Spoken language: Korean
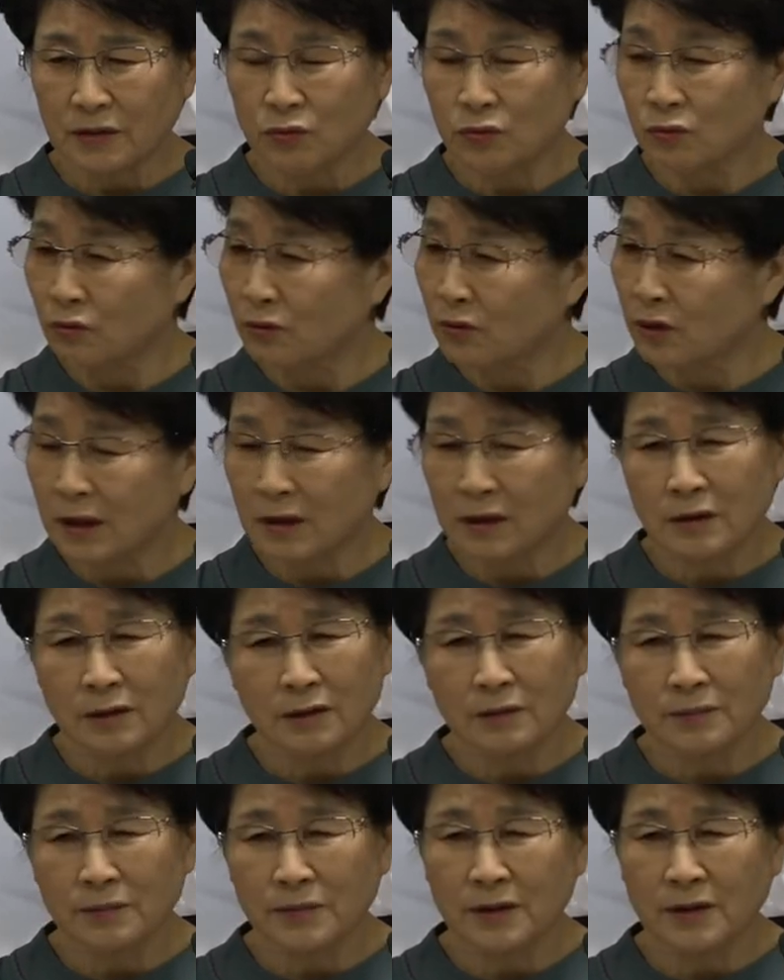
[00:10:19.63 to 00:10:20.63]
중간은
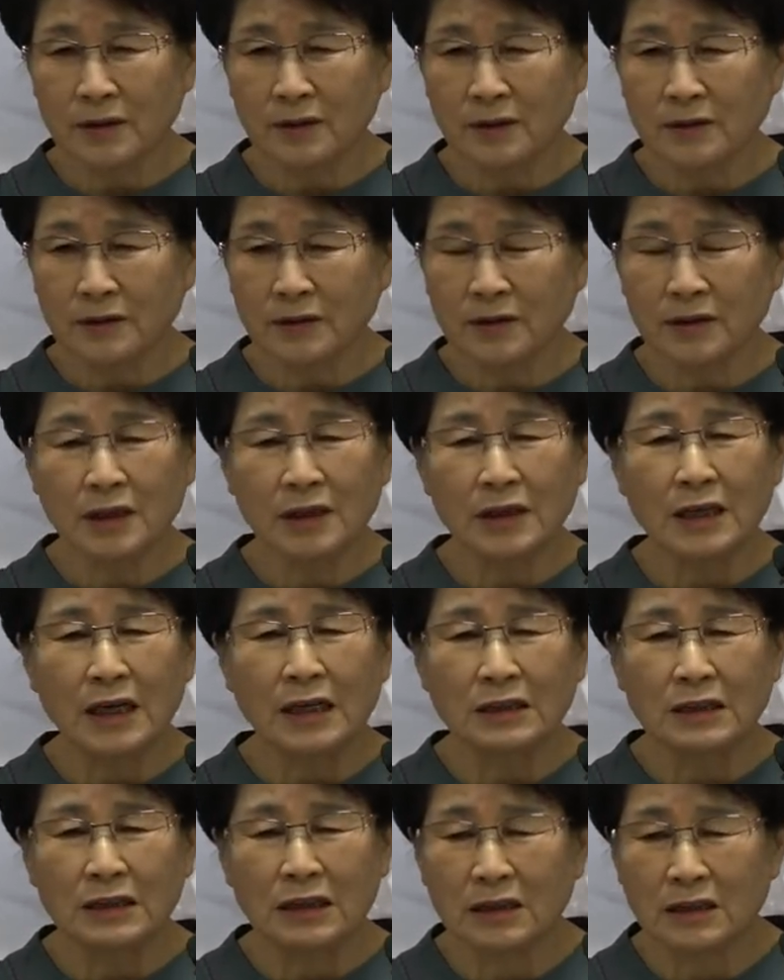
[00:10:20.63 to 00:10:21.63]
없어요. 그러니까
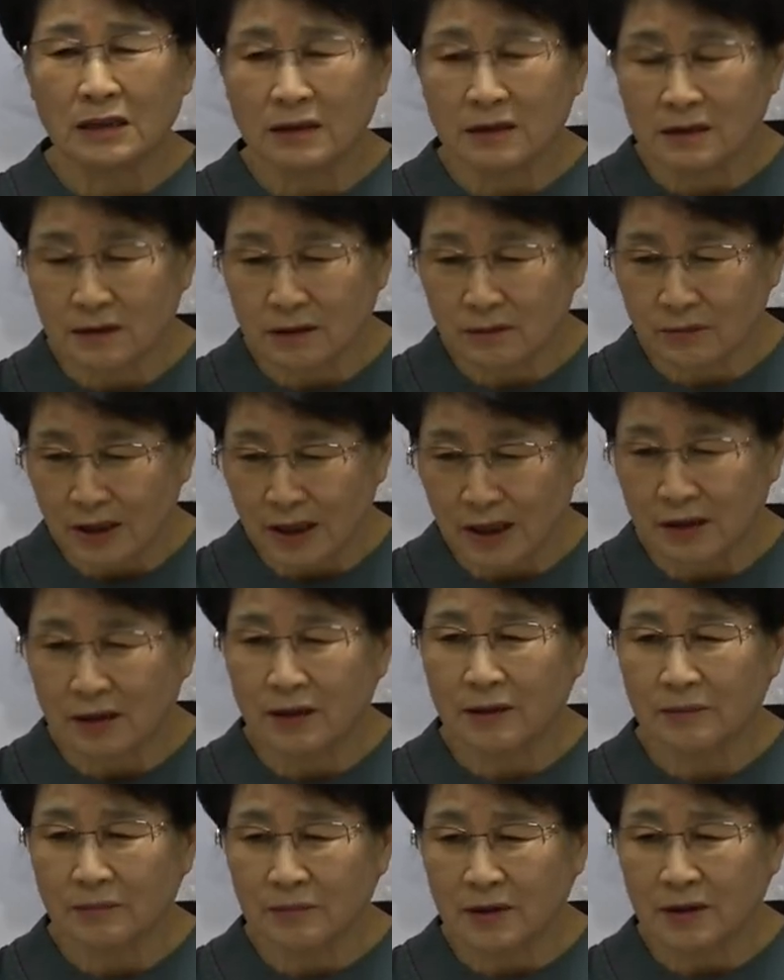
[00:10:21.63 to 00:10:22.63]
양다리 걸치면 안
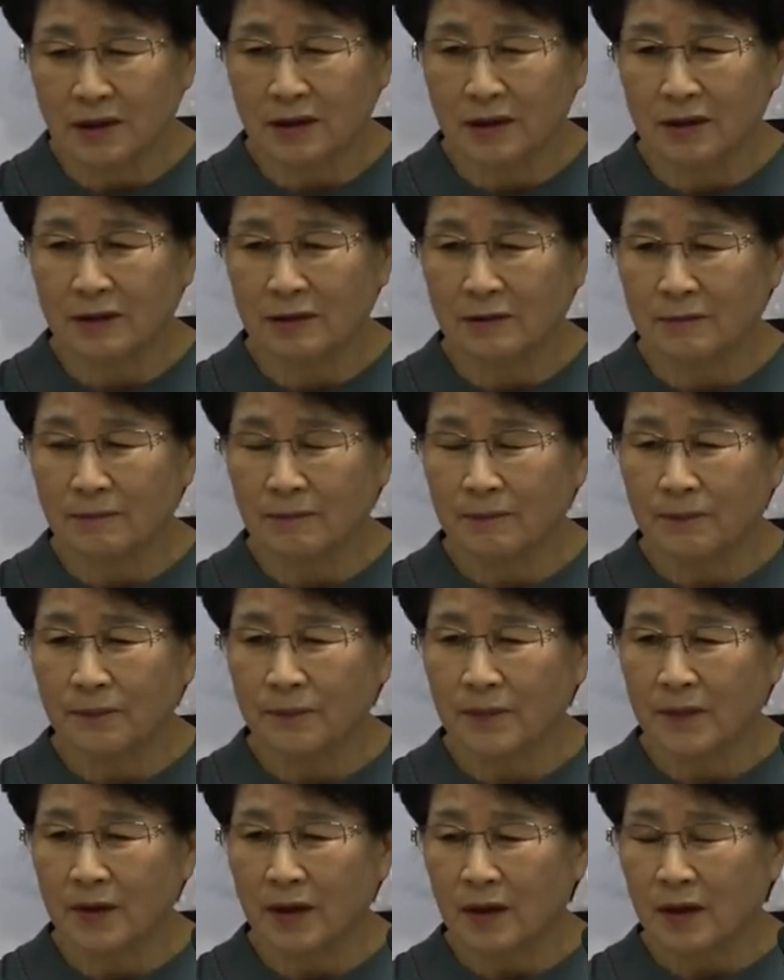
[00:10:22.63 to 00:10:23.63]
됩니다. 예?
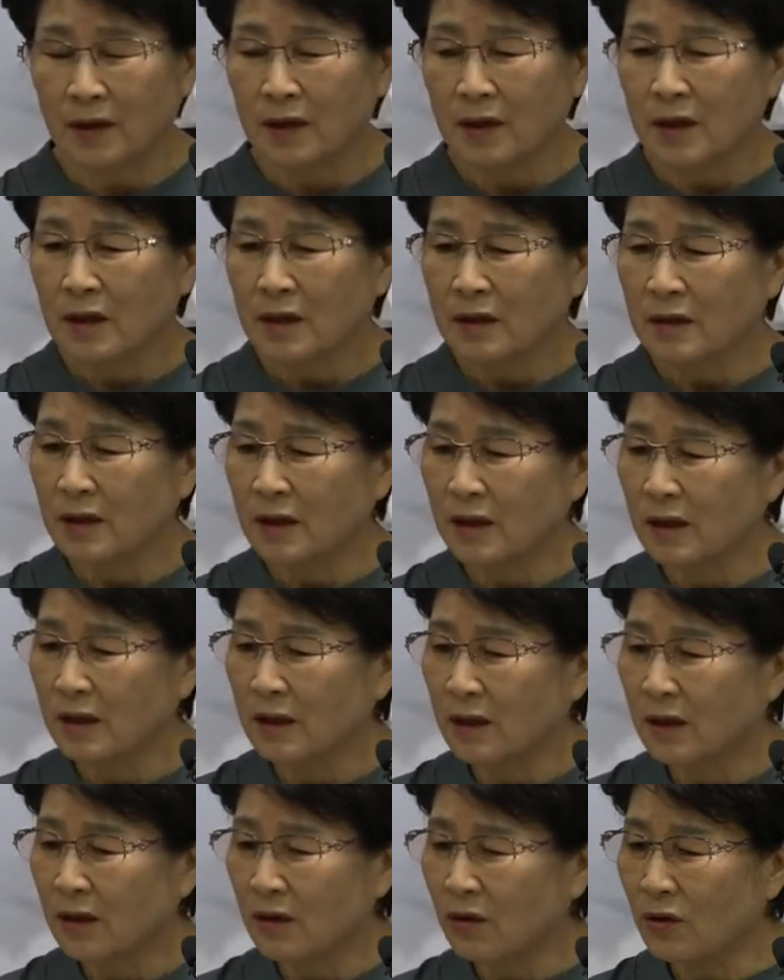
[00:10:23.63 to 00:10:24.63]
네.
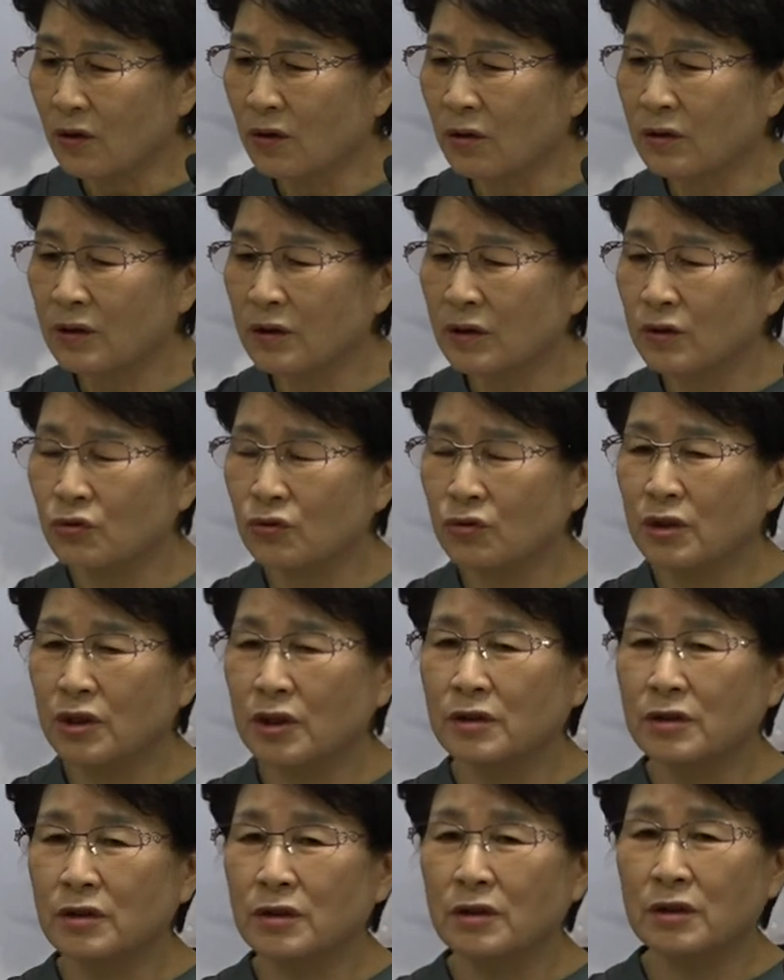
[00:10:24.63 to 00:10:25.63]
내가 어느 줄에
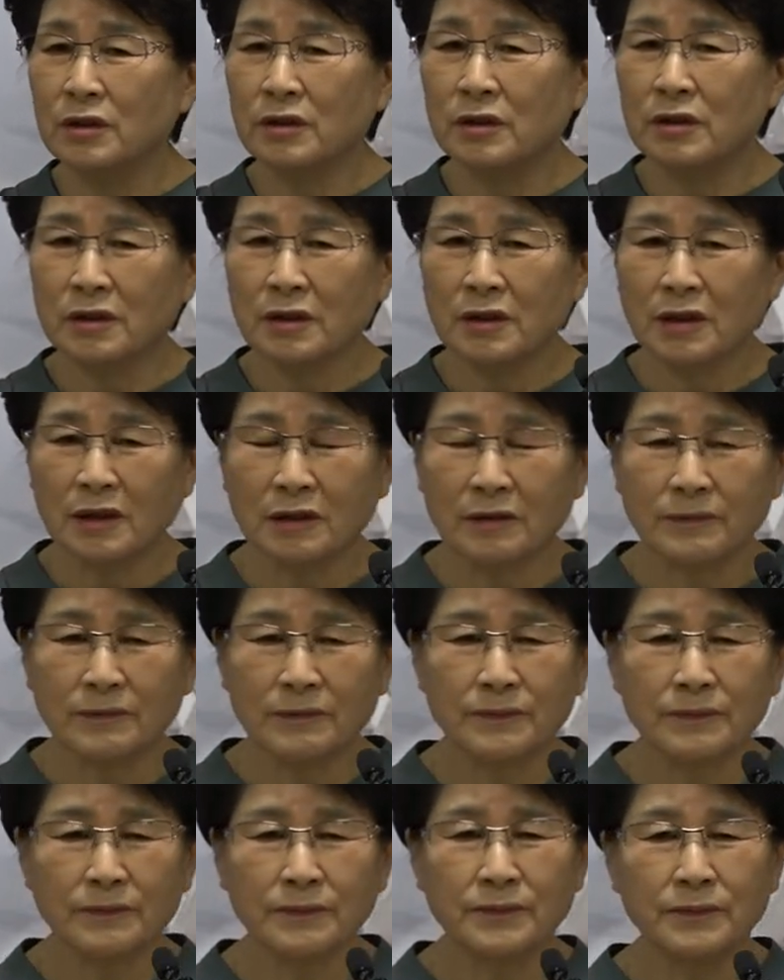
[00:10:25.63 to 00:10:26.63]
서 있느냐,
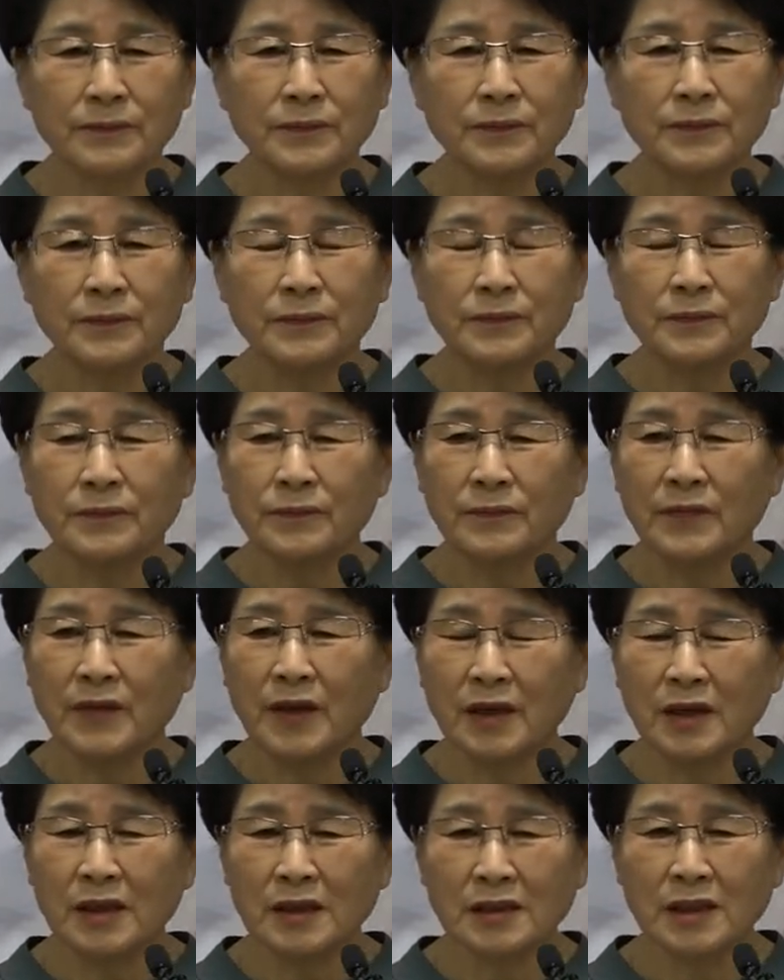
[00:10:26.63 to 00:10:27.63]

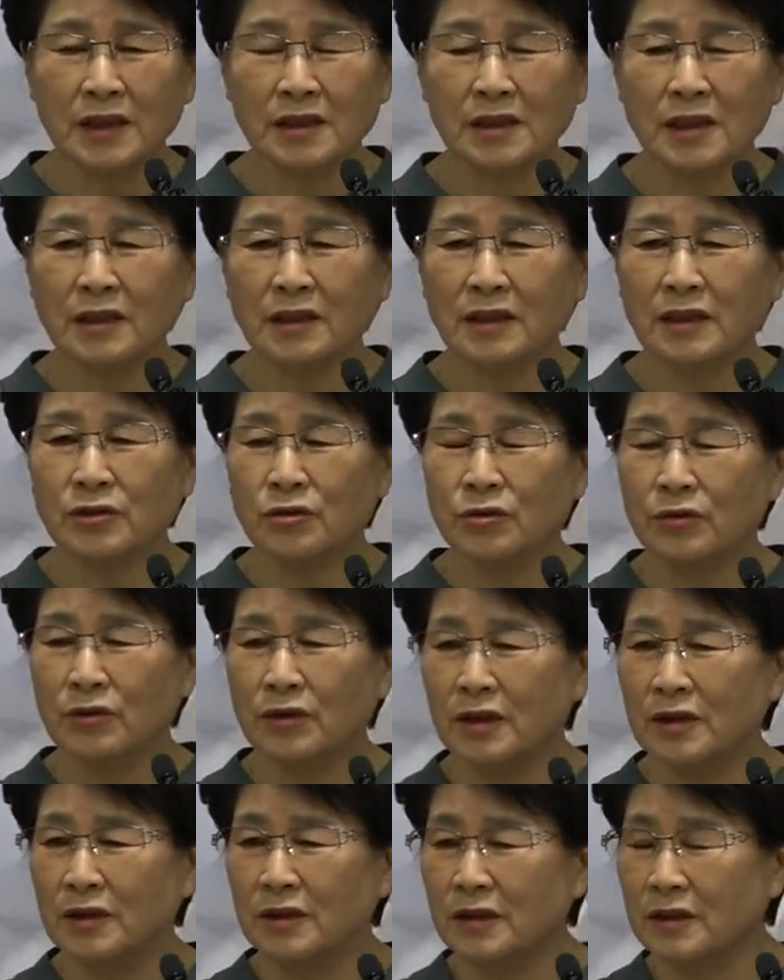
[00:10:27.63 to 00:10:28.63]
내가 세상에
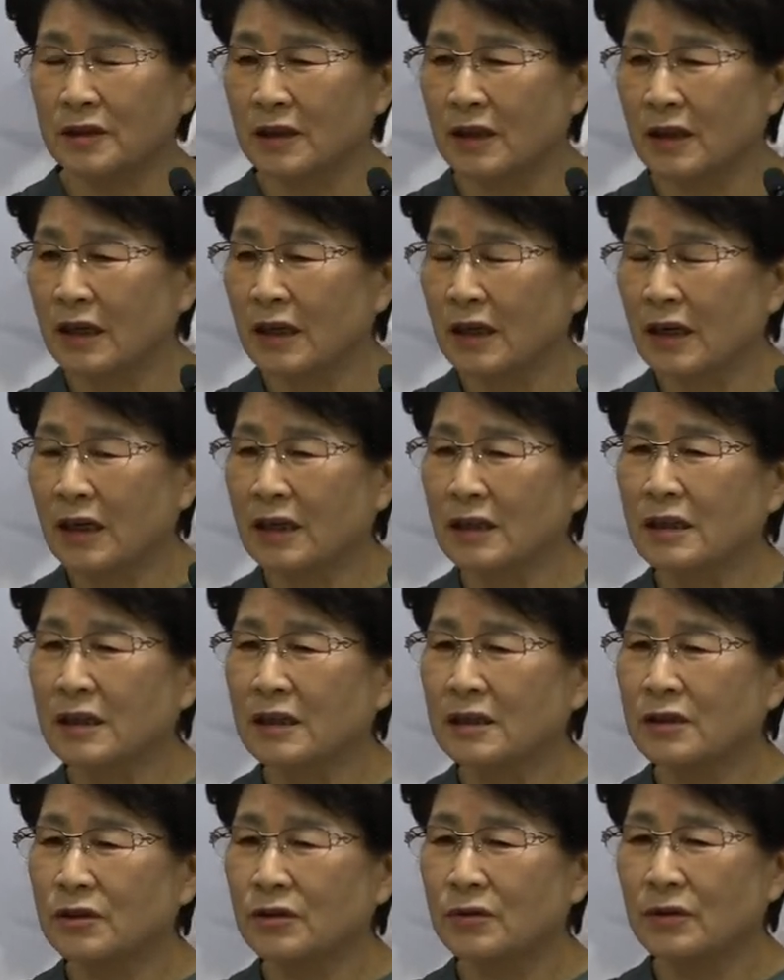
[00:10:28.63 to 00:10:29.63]
속해 있느냐,
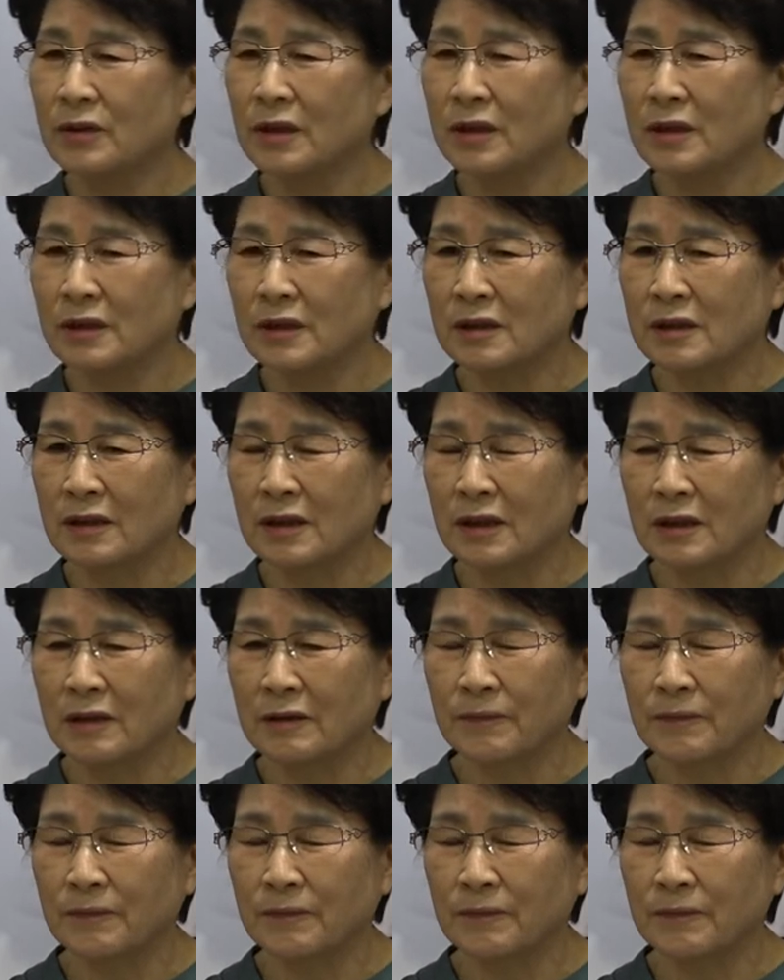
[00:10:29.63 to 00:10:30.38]
하늘에 속해 있느냐.